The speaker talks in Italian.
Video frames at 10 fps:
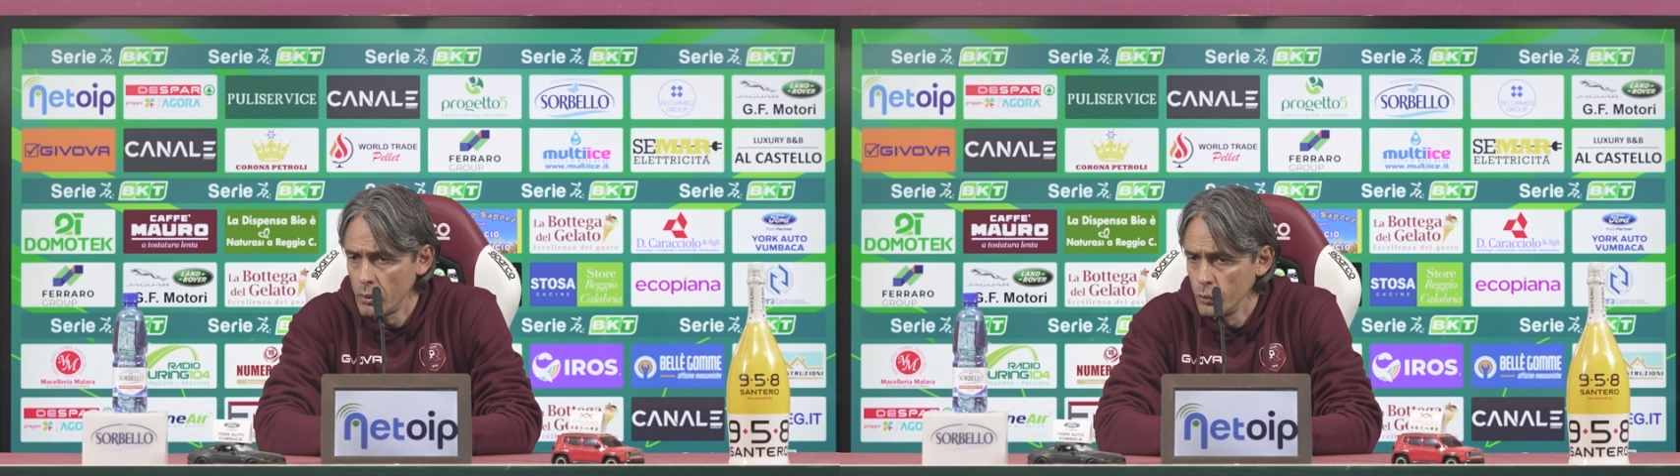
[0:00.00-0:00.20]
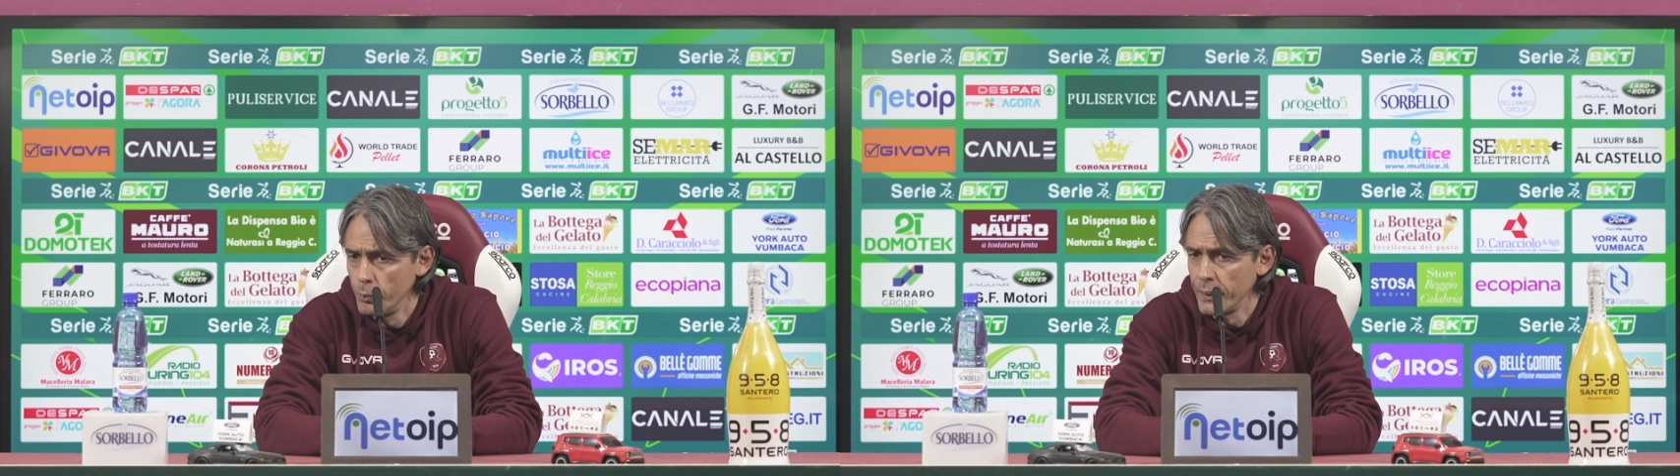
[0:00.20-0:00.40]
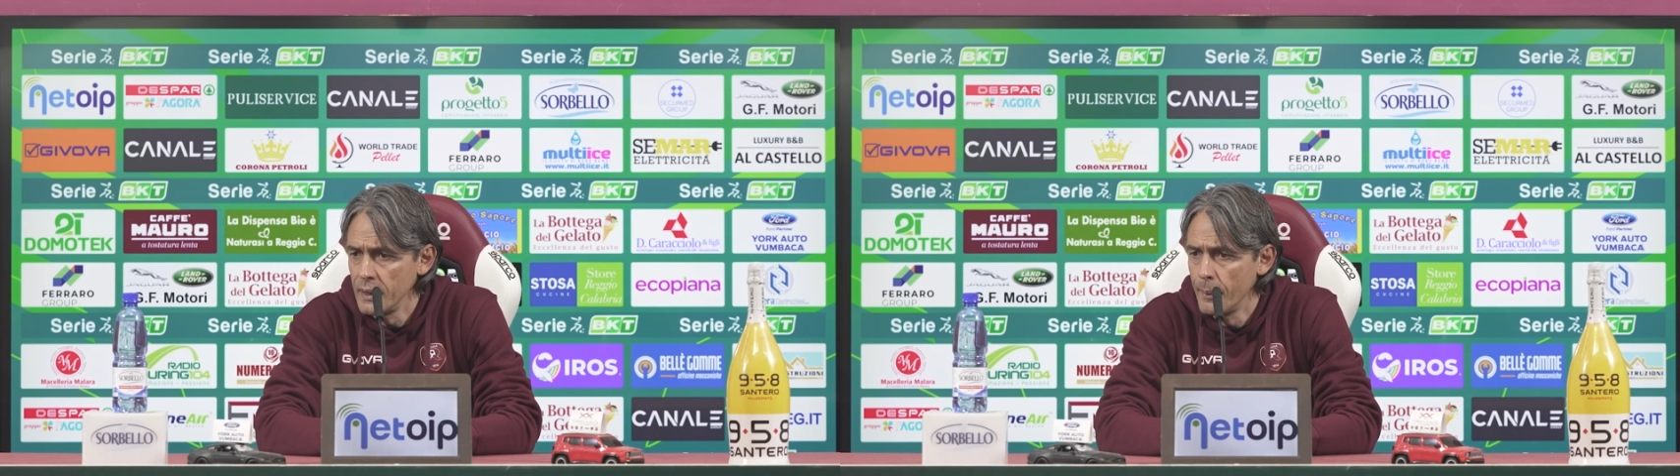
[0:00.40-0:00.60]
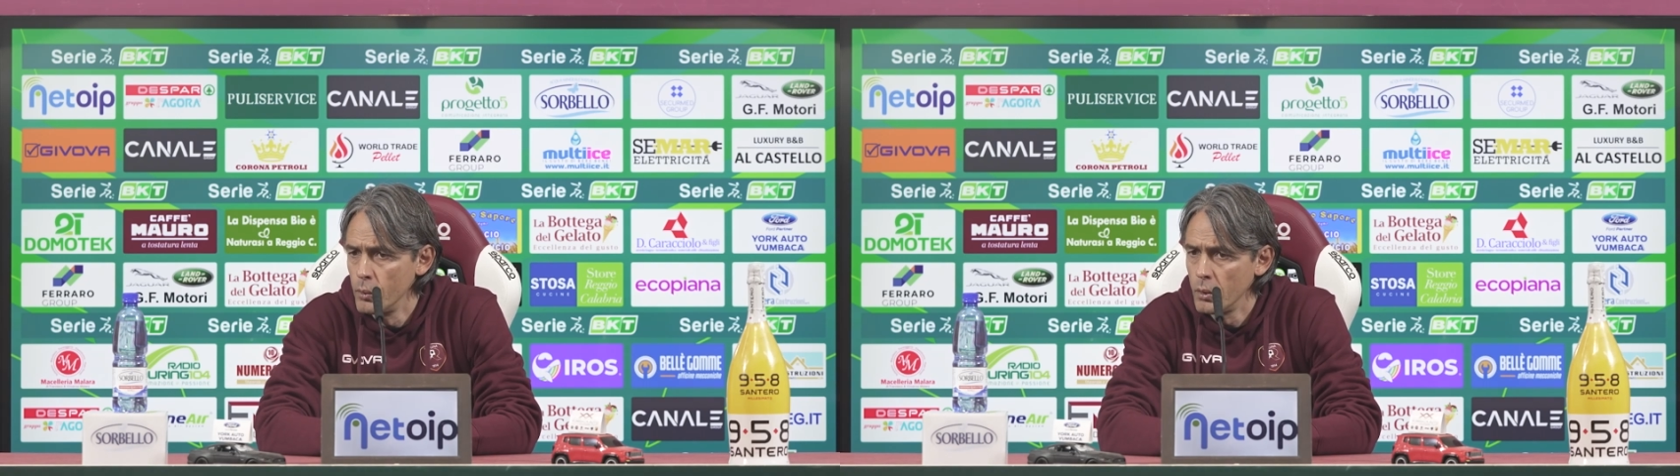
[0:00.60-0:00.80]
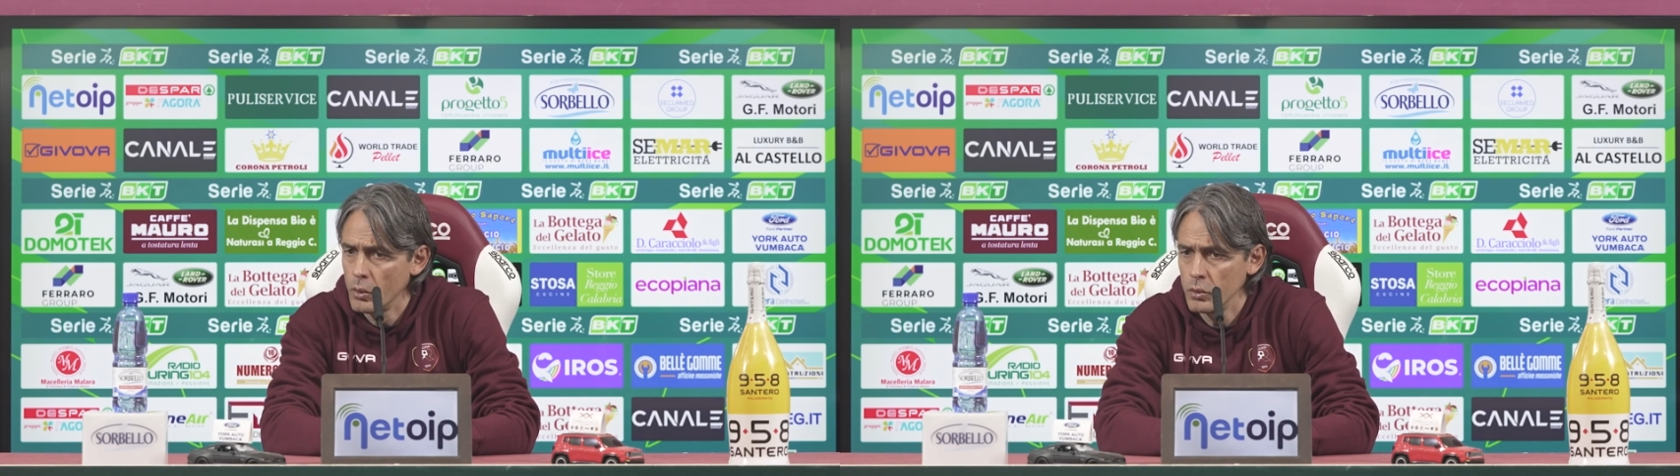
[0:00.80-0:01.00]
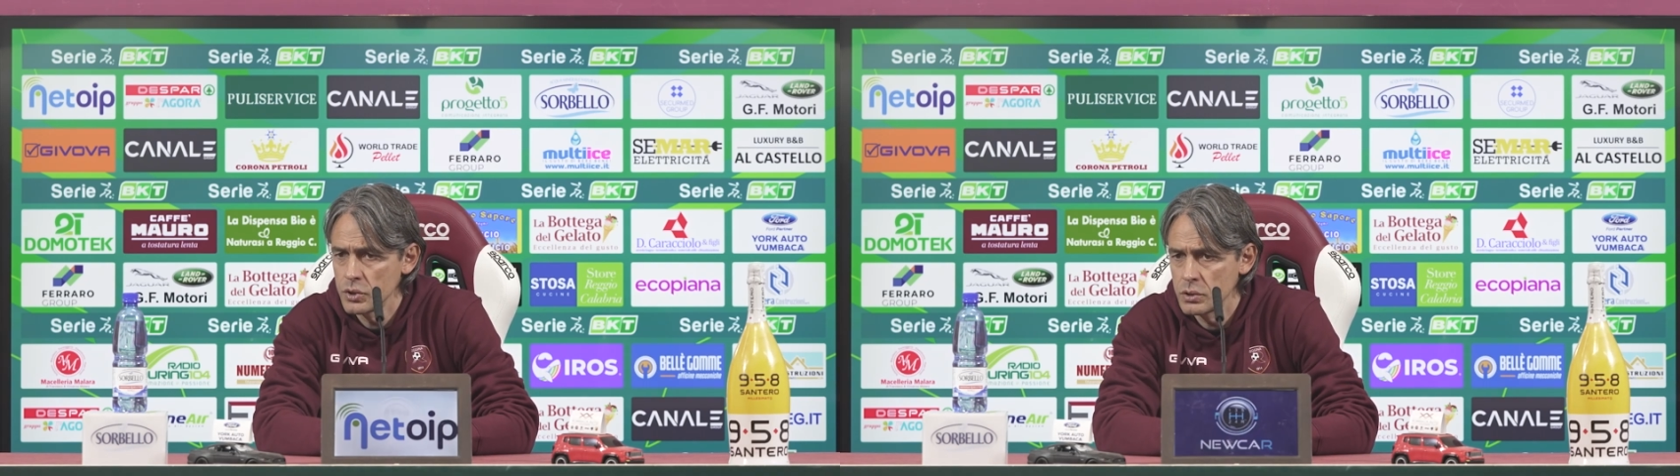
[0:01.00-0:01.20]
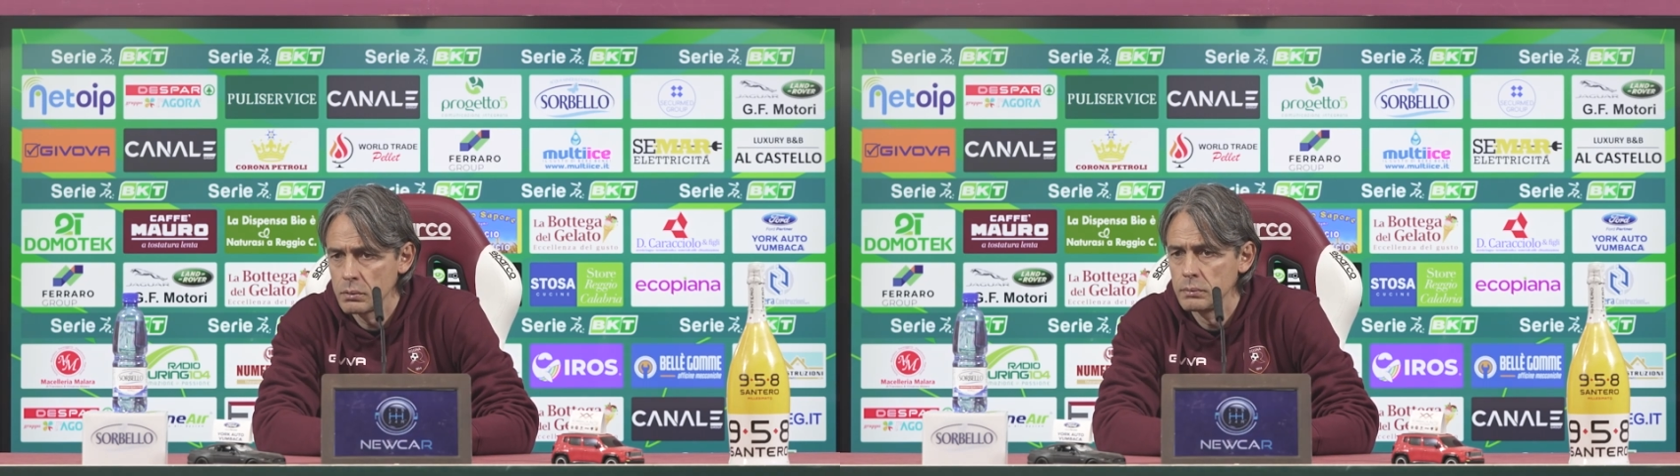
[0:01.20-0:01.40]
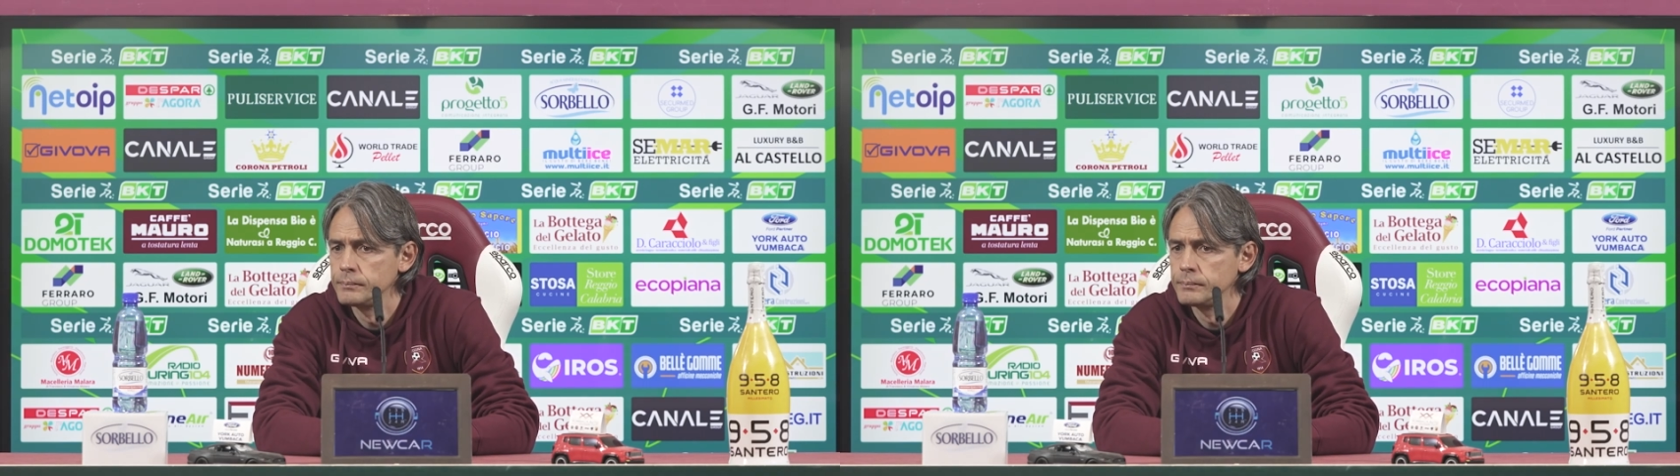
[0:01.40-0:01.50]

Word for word: quando prendiamo un cross